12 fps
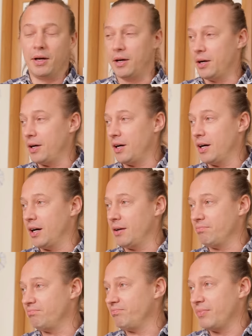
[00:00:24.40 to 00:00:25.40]

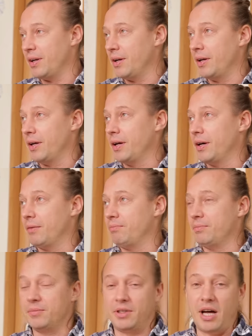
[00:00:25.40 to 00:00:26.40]
эм, э,
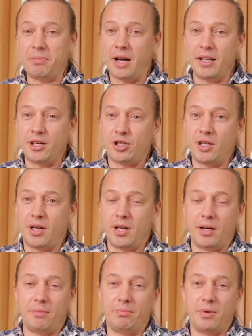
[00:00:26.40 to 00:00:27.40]
там,
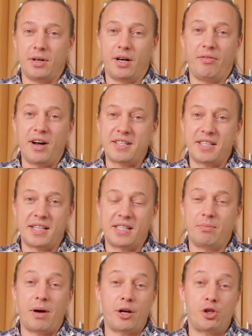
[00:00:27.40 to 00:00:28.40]
конечно,
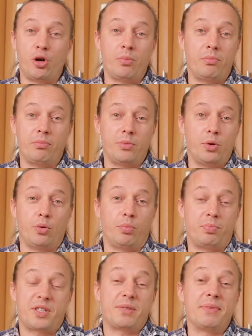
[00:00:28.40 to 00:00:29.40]
хвастаться борщом,
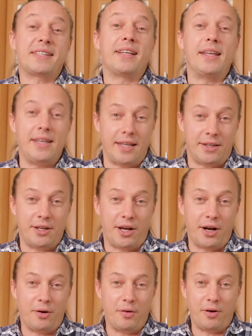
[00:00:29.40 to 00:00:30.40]
ну, смысла нет
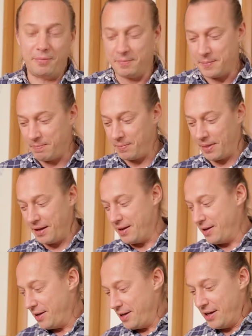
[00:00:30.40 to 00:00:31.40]
никакого.
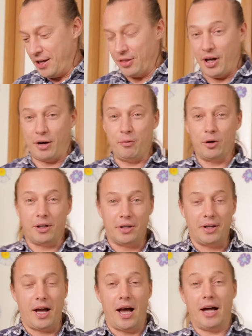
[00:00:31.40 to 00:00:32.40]
Так вот,
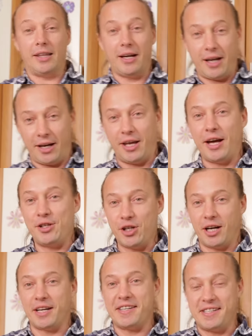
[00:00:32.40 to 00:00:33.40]
а так как я
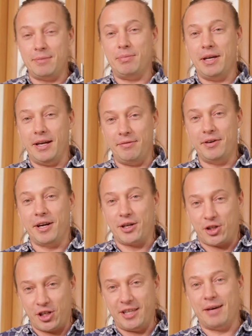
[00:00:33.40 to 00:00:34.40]
человек из Сибири,
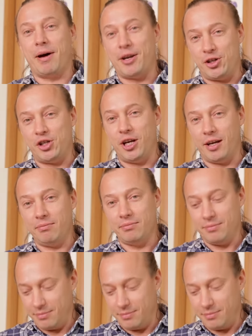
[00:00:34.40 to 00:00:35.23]
выросший на борще,